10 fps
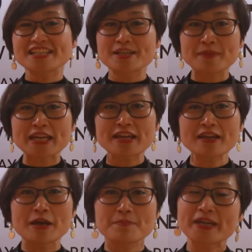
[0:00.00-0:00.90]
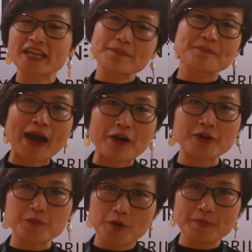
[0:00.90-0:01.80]
To me, being an
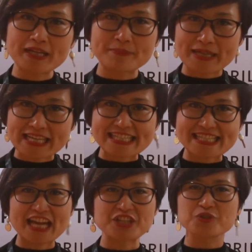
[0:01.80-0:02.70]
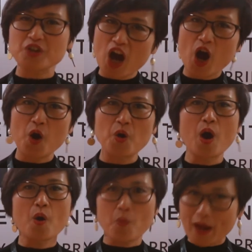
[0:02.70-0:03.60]
empowered woman means that you know
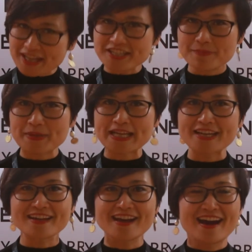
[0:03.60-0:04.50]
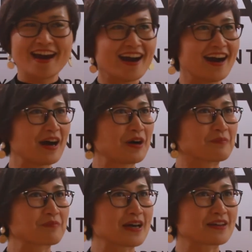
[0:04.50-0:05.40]
when to be um,
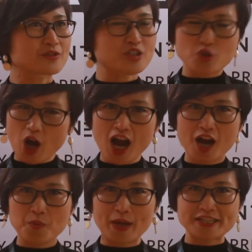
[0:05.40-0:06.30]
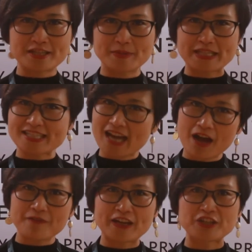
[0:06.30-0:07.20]
strong, when to be
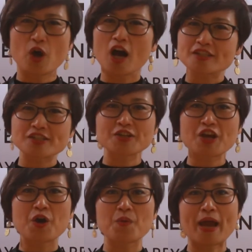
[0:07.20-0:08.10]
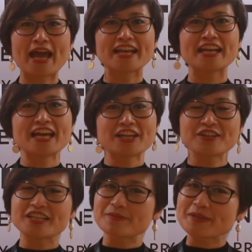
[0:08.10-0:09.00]
tough, and you also know when
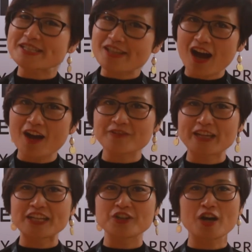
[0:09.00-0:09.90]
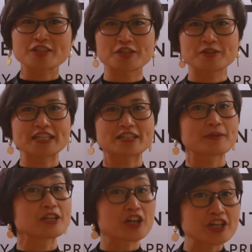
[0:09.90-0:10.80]
you need to be soft and you also need to
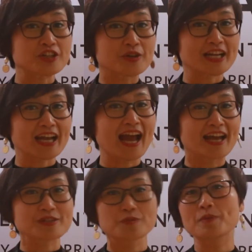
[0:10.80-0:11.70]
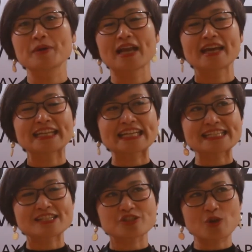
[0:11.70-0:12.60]
be nurturing as a woman. I think
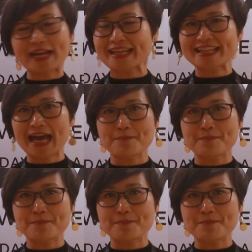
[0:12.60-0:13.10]
it's striking